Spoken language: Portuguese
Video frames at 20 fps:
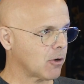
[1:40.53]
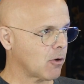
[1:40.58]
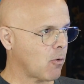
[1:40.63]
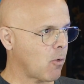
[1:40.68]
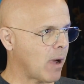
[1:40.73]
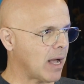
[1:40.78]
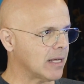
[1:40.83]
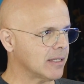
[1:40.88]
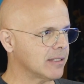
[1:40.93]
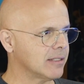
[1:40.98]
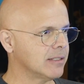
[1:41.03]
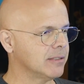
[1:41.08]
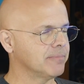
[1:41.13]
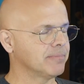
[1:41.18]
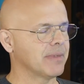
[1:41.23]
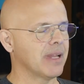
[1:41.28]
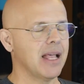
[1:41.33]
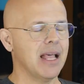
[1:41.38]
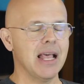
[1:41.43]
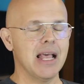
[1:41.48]
Quase.
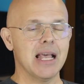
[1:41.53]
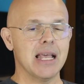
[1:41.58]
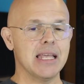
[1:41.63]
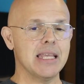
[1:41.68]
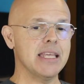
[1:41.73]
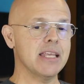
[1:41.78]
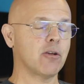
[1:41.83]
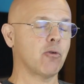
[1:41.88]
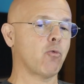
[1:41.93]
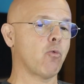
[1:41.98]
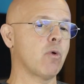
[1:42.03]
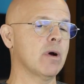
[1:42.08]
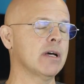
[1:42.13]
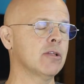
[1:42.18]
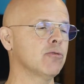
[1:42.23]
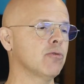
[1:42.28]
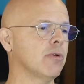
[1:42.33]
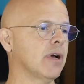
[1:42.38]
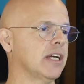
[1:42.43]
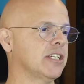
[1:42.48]
E
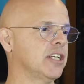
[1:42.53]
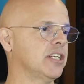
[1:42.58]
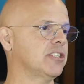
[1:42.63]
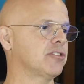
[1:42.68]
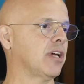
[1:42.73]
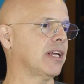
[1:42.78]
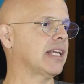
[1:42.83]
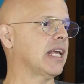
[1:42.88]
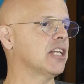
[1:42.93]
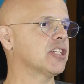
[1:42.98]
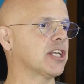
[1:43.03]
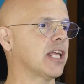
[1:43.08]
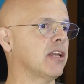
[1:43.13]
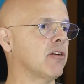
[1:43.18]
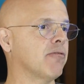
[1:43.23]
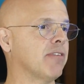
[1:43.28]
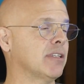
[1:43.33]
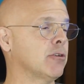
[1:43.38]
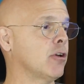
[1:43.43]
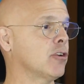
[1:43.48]
quando a gente. Só que eles
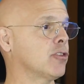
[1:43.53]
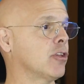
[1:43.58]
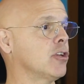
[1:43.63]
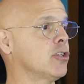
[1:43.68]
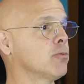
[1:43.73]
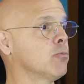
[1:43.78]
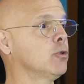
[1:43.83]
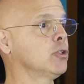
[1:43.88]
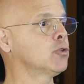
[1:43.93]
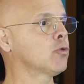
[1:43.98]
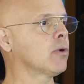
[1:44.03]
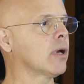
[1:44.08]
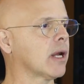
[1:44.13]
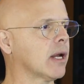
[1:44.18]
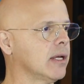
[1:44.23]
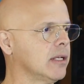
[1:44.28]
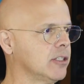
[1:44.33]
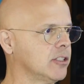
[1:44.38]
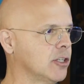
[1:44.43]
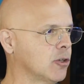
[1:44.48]
queriam fazer um restaurante muito
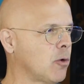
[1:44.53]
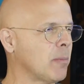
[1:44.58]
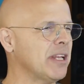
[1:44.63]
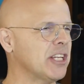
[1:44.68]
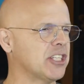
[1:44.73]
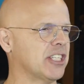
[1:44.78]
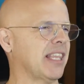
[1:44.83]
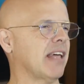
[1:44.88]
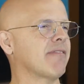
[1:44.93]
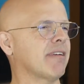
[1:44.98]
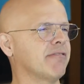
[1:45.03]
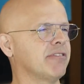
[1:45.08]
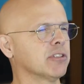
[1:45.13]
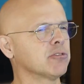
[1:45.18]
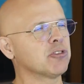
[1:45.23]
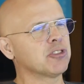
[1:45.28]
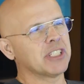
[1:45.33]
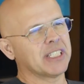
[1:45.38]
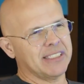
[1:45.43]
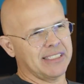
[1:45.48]
grande. E como a gente estava
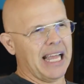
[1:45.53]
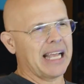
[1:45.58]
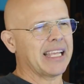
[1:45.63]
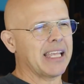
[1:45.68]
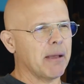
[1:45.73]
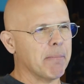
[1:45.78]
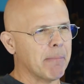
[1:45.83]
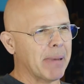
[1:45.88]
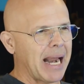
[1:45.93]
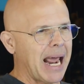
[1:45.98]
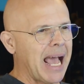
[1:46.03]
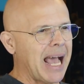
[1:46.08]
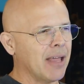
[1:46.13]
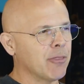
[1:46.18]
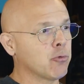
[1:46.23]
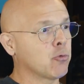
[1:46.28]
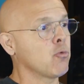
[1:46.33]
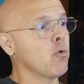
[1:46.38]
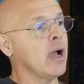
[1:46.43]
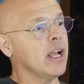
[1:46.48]
vindo de estar
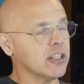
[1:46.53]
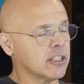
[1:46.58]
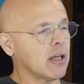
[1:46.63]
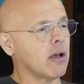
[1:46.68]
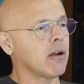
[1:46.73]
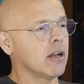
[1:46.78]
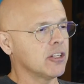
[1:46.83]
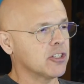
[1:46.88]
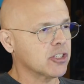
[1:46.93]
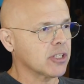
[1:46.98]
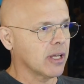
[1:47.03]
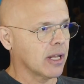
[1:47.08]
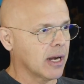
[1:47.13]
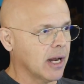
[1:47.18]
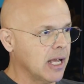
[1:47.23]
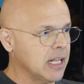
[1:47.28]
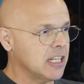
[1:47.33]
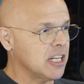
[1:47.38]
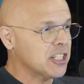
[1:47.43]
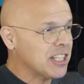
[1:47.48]
quebrado, com um grandes eles
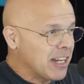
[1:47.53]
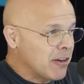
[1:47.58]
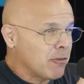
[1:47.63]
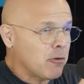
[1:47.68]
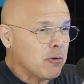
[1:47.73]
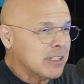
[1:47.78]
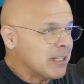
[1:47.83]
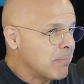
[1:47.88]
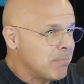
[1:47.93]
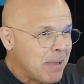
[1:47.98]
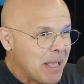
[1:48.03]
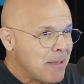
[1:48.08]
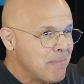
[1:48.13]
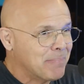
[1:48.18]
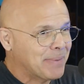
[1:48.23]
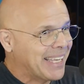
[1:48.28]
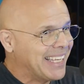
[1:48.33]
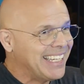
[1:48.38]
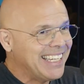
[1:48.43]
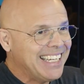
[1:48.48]
a gente queria coisa bem
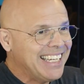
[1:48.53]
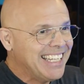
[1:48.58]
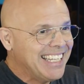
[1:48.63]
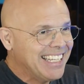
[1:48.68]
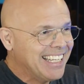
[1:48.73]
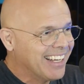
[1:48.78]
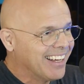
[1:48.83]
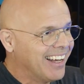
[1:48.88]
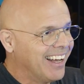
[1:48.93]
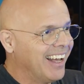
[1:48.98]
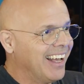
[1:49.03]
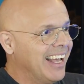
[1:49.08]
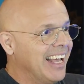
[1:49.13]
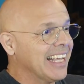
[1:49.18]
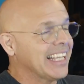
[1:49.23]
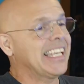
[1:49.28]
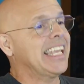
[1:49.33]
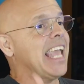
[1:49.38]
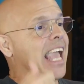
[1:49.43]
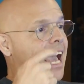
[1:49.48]
pequenininha,
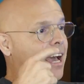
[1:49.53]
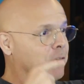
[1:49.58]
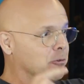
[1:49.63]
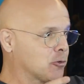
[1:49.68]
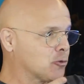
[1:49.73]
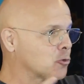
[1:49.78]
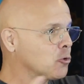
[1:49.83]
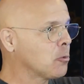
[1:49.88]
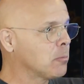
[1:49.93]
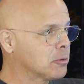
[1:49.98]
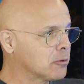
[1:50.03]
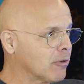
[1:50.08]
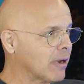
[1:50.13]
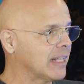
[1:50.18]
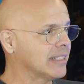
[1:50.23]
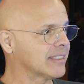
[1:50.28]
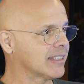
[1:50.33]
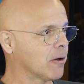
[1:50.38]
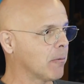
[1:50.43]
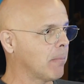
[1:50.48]
que era o súbito lá
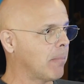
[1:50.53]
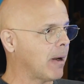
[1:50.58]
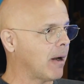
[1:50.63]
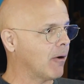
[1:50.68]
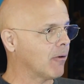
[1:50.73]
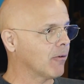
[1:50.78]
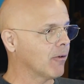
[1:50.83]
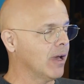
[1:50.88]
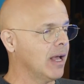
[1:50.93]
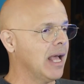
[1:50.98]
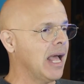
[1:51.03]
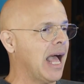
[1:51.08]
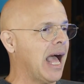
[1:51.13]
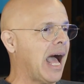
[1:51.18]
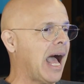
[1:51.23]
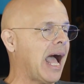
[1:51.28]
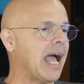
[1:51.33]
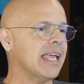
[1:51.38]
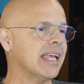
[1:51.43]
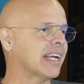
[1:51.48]
de São Paulo.
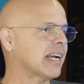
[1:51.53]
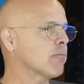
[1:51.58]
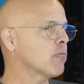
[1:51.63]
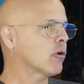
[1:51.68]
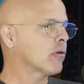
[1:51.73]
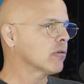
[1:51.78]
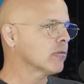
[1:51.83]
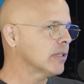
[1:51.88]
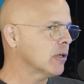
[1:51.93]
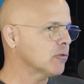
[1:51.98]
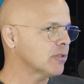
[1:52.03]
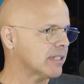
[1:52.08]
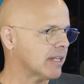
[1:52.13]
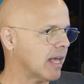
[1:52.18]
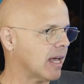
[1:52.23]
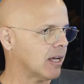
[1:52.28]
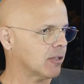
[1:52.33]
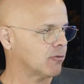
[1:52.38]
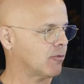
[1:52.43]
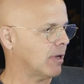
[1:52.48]
Aí acabou que não deu
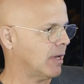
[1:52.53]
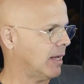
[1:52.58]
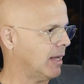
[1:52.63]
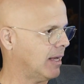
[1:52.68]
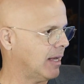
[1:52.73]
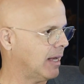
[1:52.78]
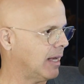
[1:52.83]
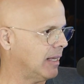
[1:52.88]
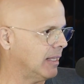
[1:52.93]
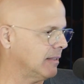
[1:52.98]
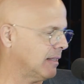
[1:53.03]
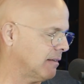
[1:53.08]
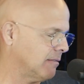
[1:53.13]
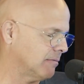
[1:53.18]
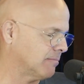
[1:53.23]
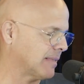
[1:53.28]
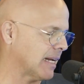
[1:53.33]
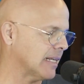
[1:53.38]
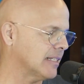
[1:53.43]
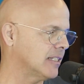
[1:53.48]
certo a, a, a
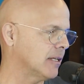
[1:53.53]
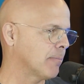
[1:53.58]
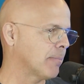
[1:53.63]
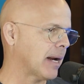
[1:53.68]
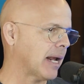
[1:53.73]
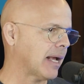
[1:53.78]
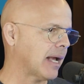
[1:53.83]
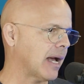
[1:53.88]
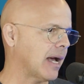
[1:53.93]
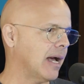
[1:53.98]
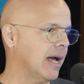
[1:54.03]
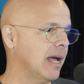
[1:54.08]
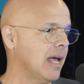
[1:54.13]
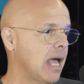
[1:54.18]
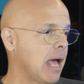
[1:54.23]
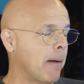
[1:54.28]
trazer para cá.